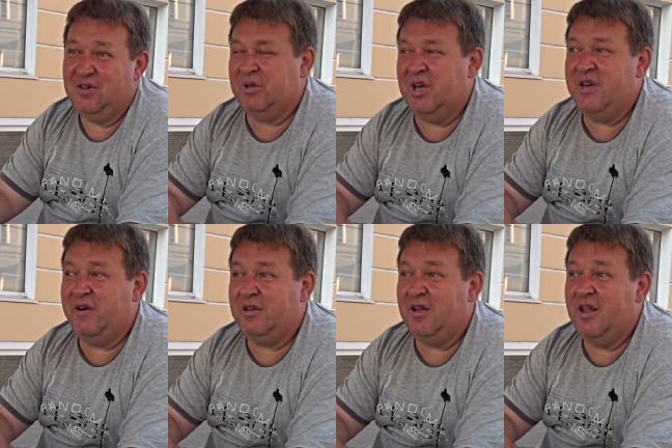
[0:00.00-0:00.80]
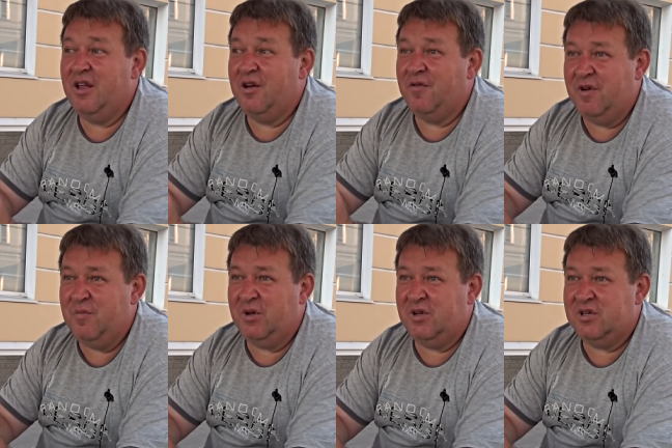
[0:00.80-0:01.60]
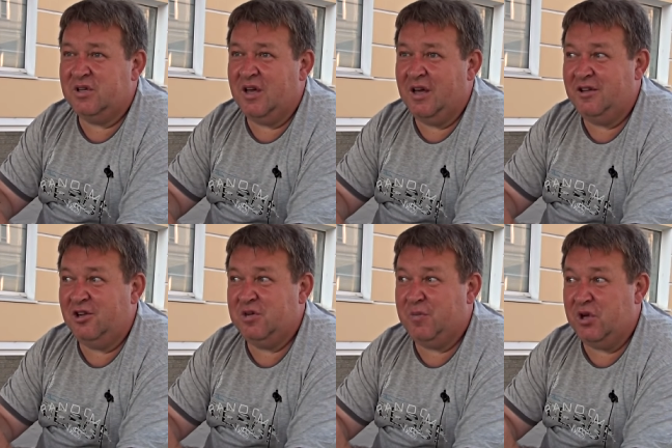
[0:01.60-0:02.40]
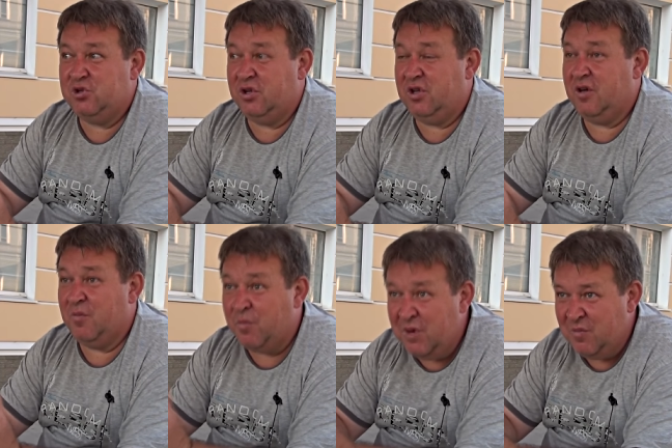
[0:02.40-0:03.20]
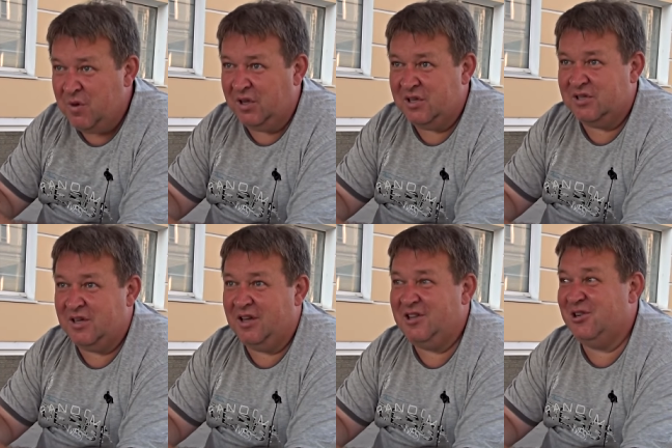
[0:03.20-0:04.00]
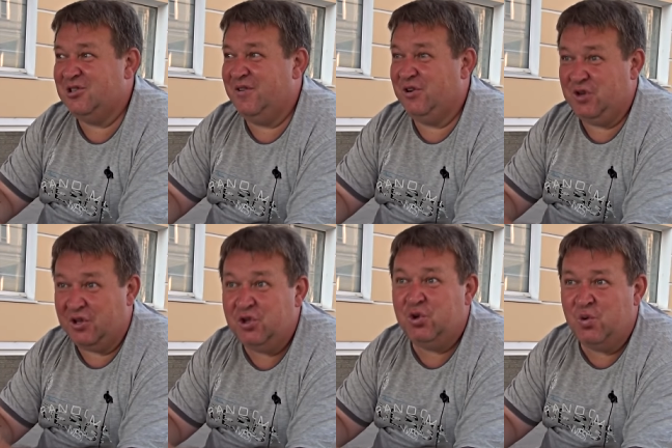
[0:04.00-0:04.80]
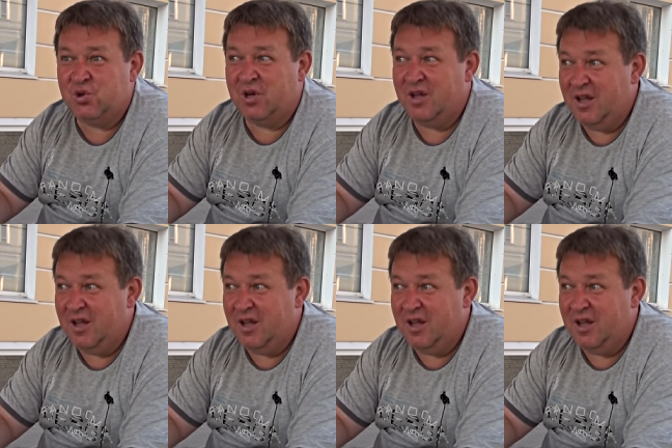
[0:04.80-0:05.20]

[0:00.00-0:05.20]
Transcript: Когда они говорят, вы молодцы, они должны понять, что это мы молодцы. Они должны говорить, что они тоже.